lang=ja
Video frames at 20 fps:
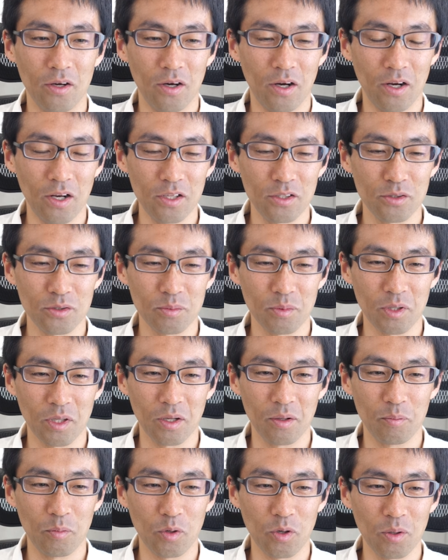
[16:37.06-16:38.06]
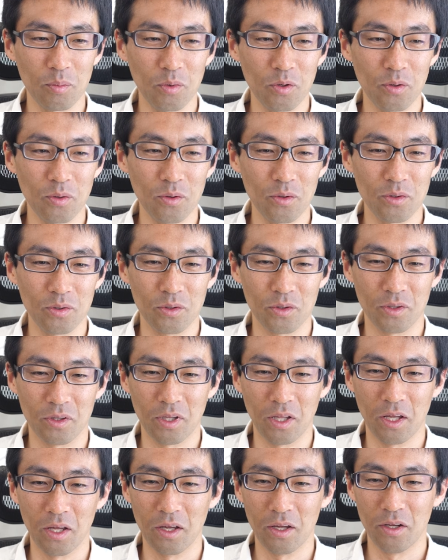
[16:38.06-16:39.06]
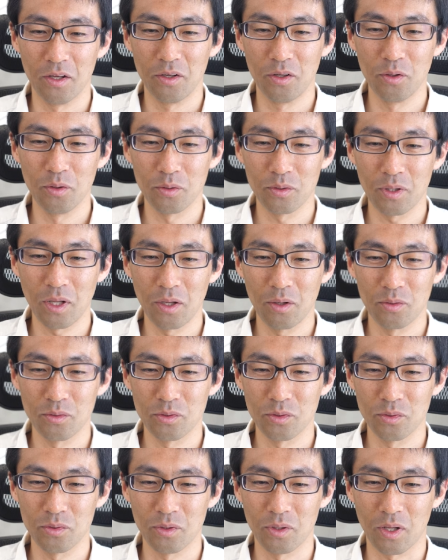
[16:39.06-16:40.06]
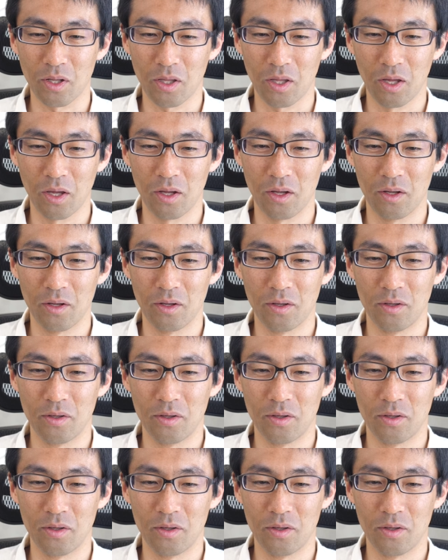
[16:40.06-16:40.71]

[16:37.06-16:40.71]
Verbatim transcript: あれちょっと待ってポケモンゴールドって両対応ソフトだっけ